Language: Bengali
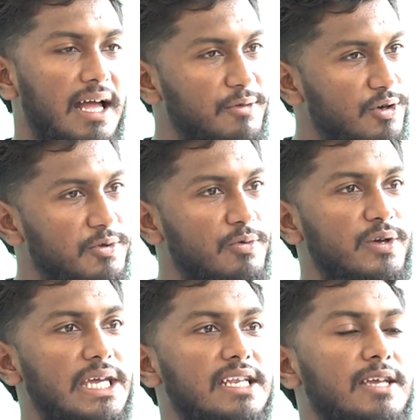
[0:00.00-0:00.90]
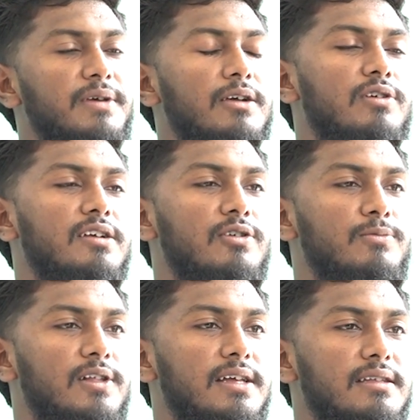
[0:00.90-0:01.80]
আমি সবসময় উইকেট কিপিং করি ওর
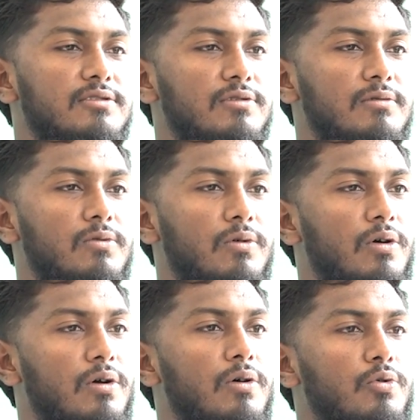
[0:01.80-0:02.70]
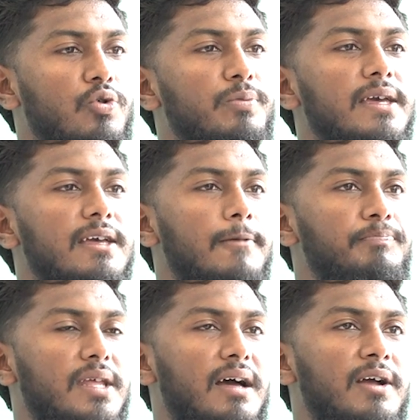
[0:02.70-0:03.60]
বলে তো ও খুবই
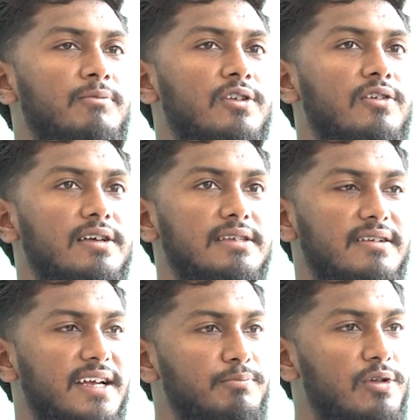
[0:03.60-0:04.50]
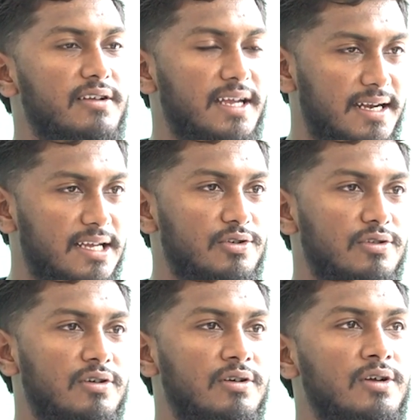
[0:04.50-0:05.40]
আমার মনে হয় যে রেড বল ক্রিকেটের
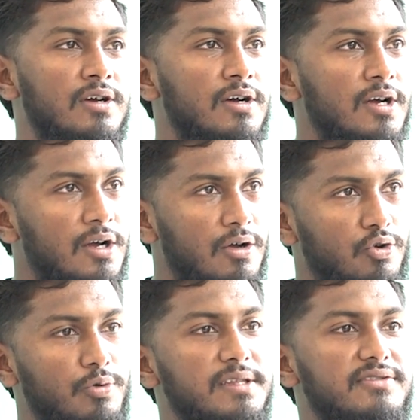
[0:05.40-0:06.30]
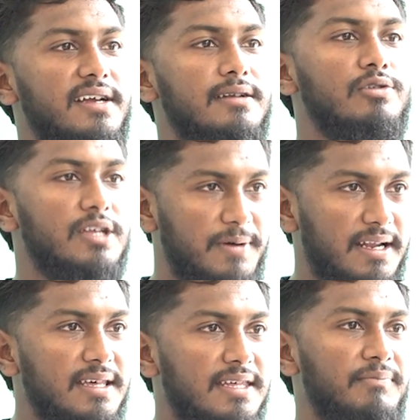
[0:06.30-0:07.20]
জন্য খুবই থ্রেড হতে
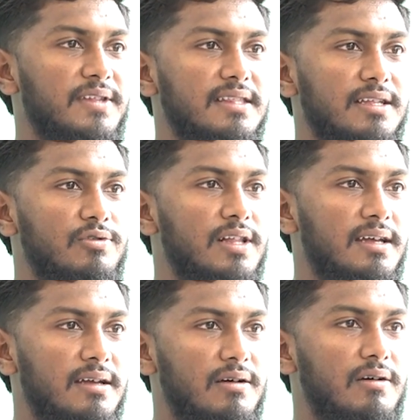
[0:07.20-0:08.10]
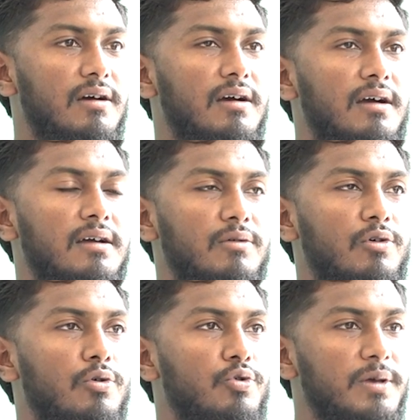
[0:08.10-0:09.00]
পারে সামনের দিনগুলোয় ও
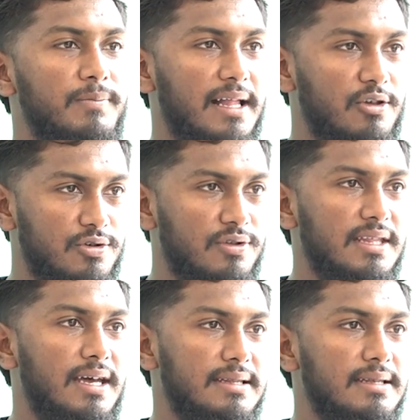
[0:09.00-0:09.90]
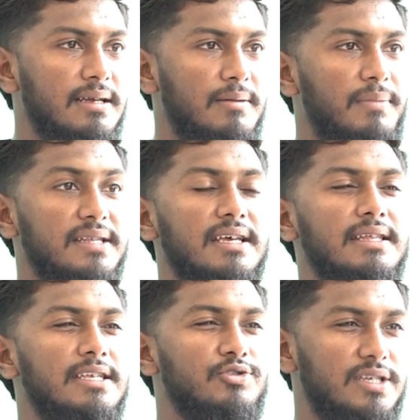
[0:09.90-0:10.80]
খুবই ভালো ছন্দে আছে মাঝখানে
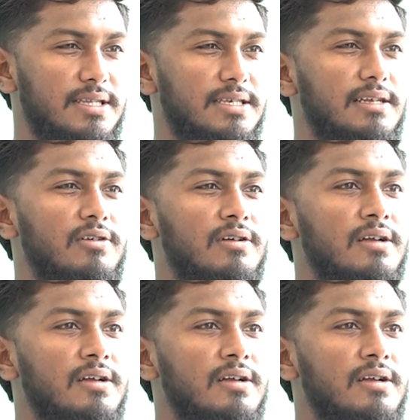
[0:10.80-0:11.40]
ইঞ্জুরিতে ছিল